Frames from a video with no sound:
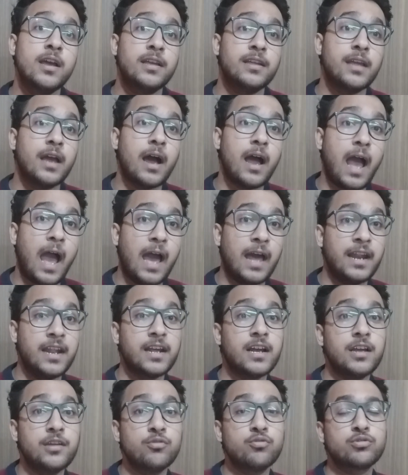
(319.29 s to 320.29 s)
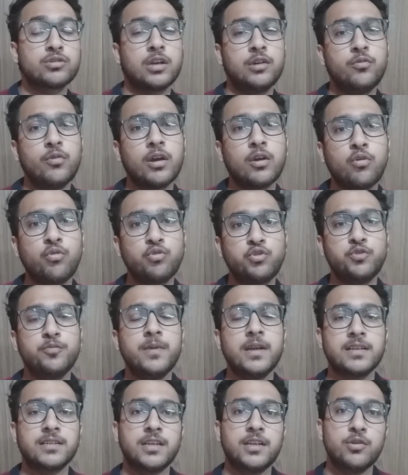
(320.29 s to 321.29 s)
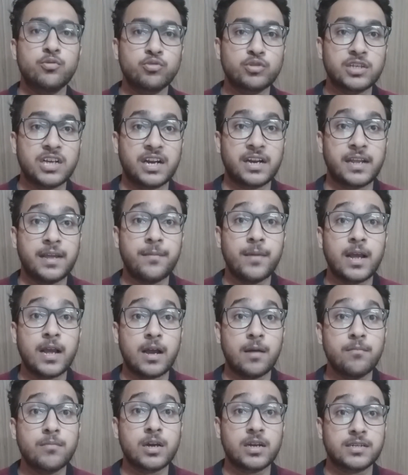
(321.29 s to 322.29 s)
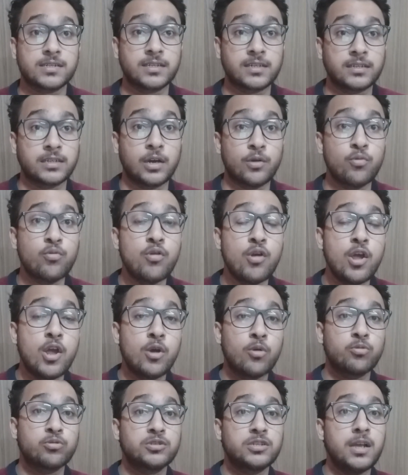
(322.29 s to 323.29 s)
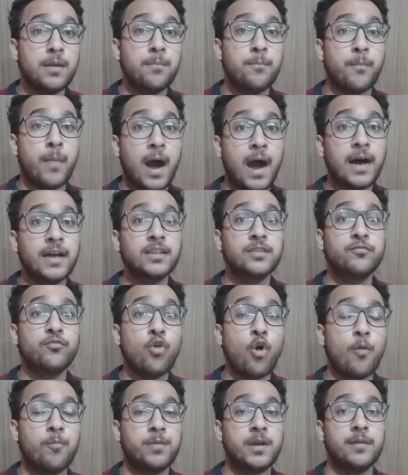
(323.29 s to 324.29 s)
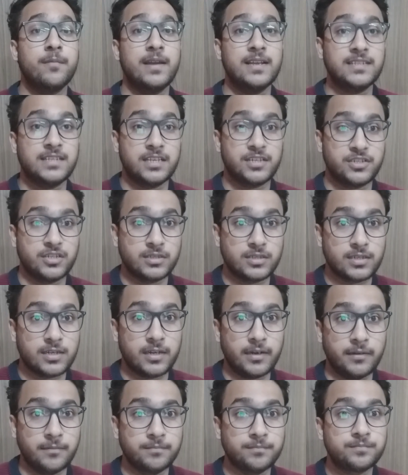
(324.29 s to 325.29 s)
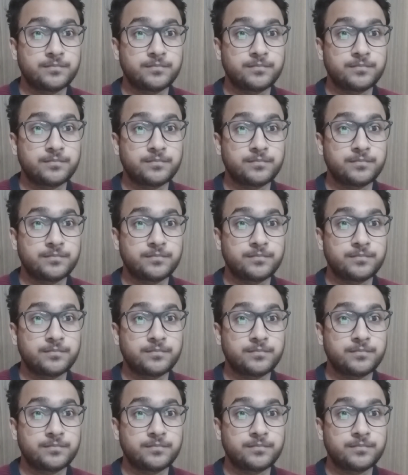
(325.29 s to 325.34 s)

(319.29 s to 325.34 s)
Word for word: या एरे का यूज़ कर लूँ कुछ भी ऐसा यूज़ करके मैं कम कर सकता हूँ उसके बाद वो ऑप्टिमाइजेशन करें